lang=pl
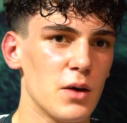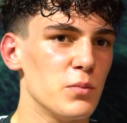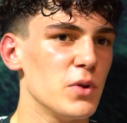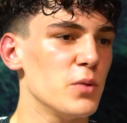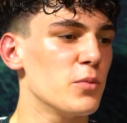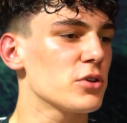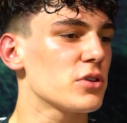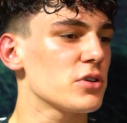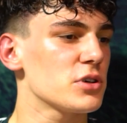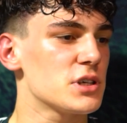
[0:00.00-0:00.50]

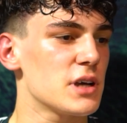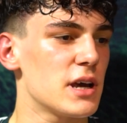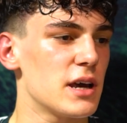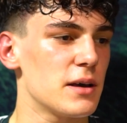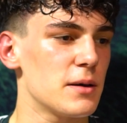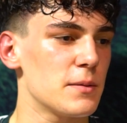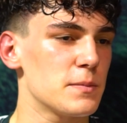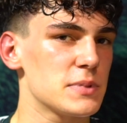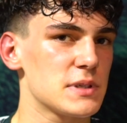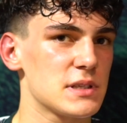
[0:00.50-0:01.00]
Mimo to,
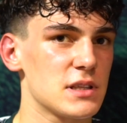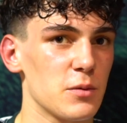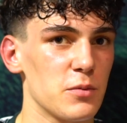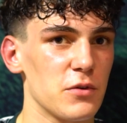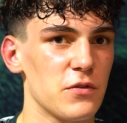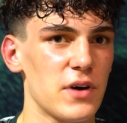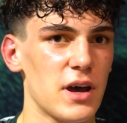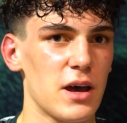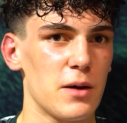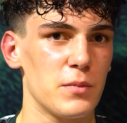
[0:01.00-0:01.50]
że
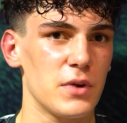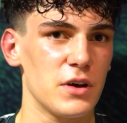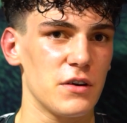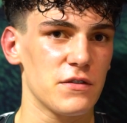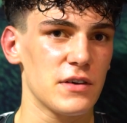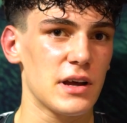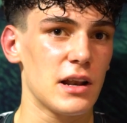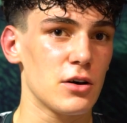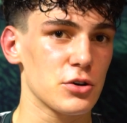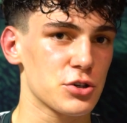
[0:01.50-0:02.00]
zdobywałem
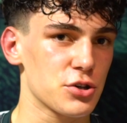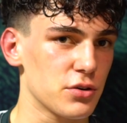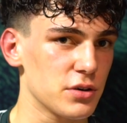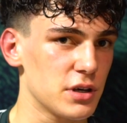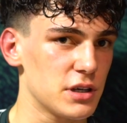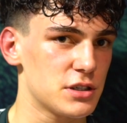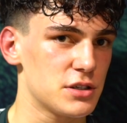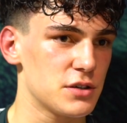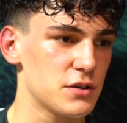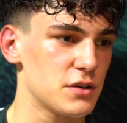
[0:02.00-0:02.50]
wiele
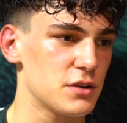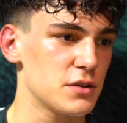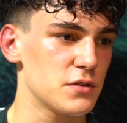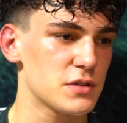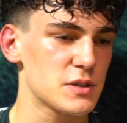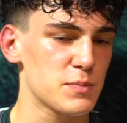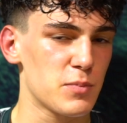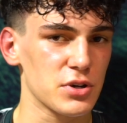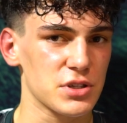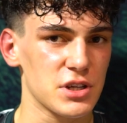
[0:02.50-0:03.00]
osiągnięć e,
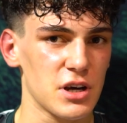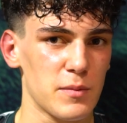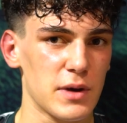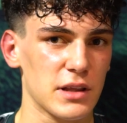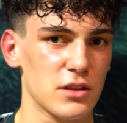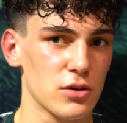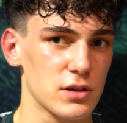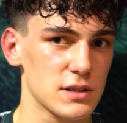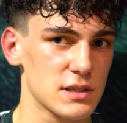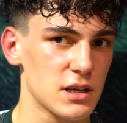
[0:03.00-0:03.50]
w sporcie
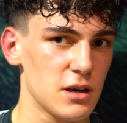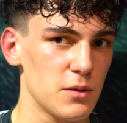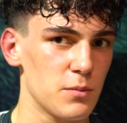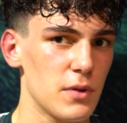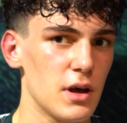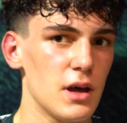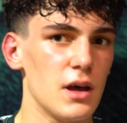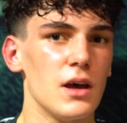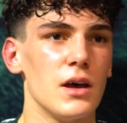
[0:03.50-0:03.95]
amatorskim,